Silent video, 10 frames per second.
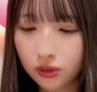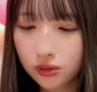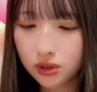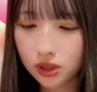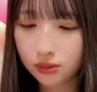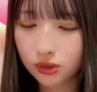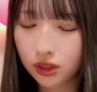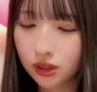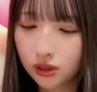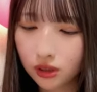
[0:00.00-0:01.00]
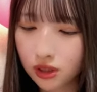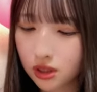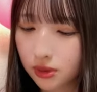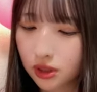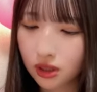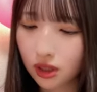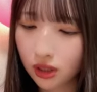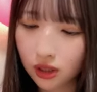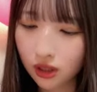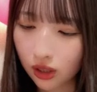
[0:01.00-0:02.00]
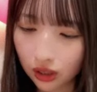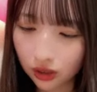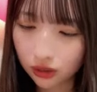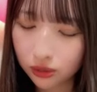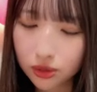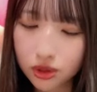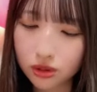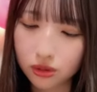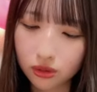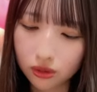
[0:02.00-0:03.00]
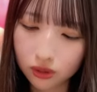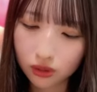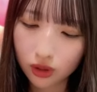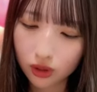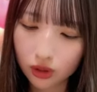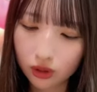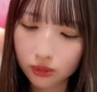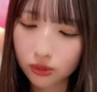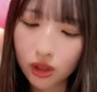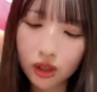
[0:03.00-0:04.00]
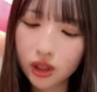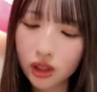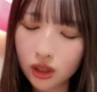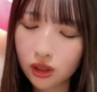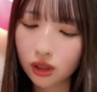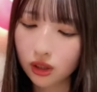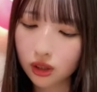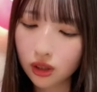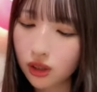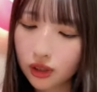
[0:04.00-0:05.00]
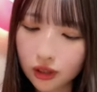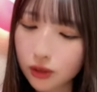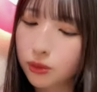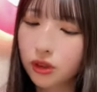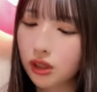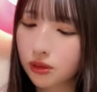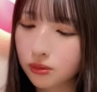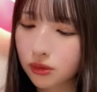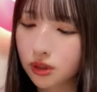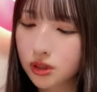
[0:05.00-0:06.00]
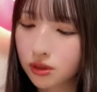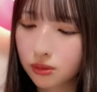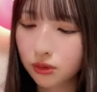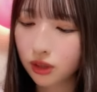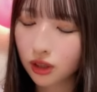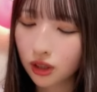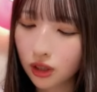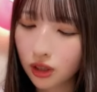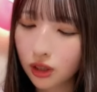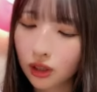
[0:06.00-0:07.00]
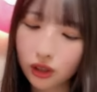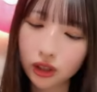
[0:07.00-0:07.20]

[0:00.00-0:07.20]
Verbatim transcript: おうちゃんもいなくなってしまった耐えられないどうしようもう考えれない考えたくもないもう私はもう耐えられるのが